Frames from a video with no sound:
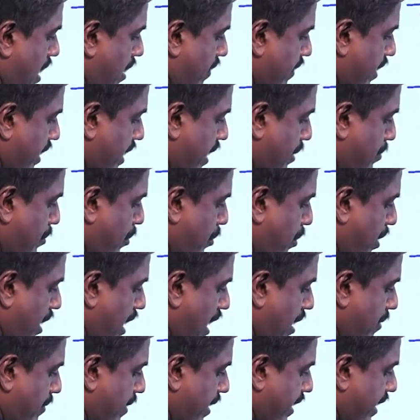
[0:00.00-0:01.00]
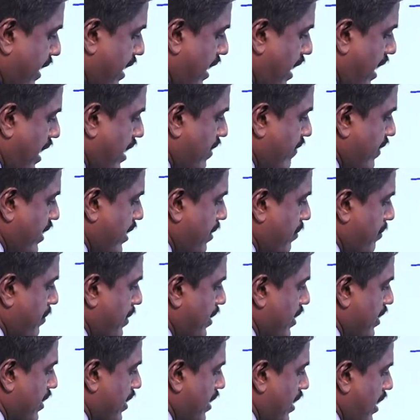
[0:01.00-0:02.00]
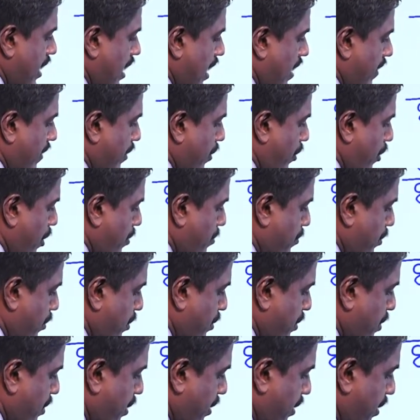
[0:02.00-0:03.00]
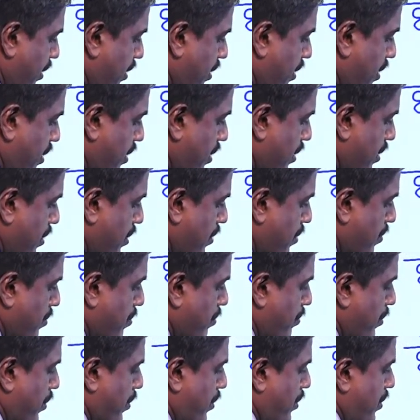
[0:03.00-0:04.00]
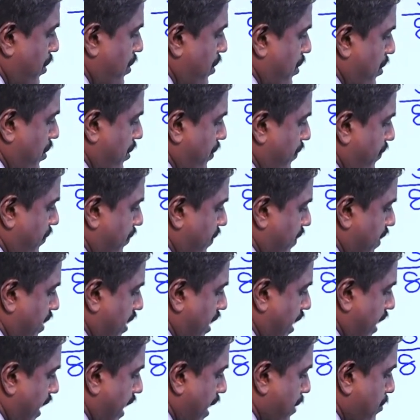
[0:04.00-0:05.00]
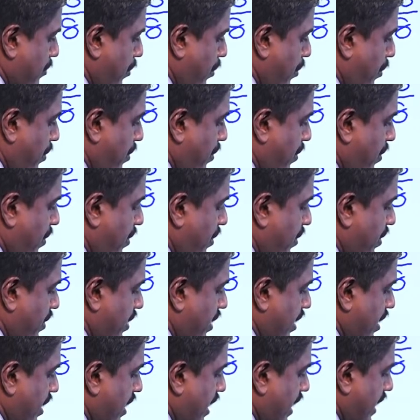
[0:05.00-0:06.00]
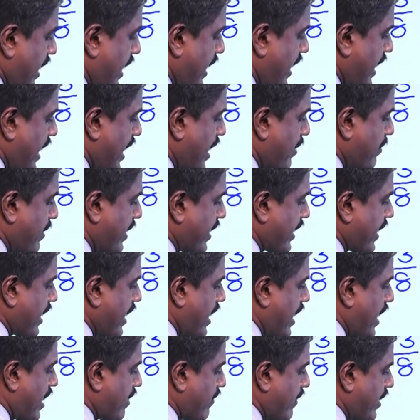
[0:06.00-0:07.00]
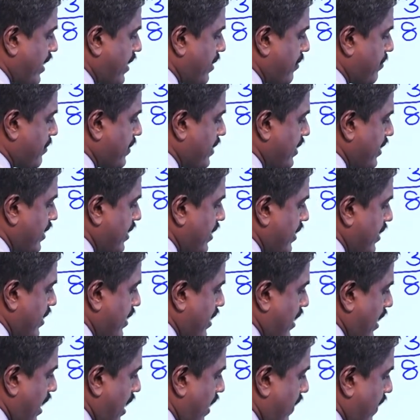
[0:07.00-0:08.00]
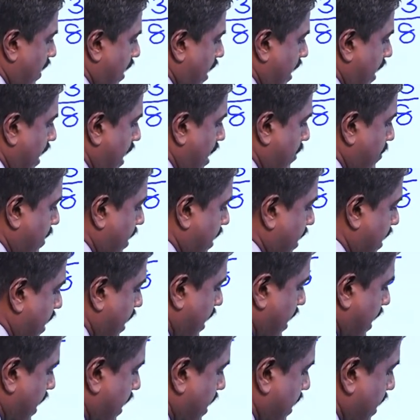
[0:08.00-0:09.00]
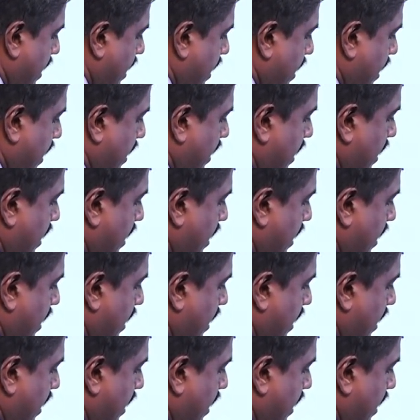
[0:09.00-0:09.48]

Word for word: அவை இதை மூன்றால் வைக்கிற ஆறு வரும் அவை ஓர் மூண்டு மூண்டு இங்கே மூண்டு இந்த ரெண்டாவது வைக்கிற ஆறு வரும் அவை ரெண்டால் வைக்கிற ஐ ரெண்டு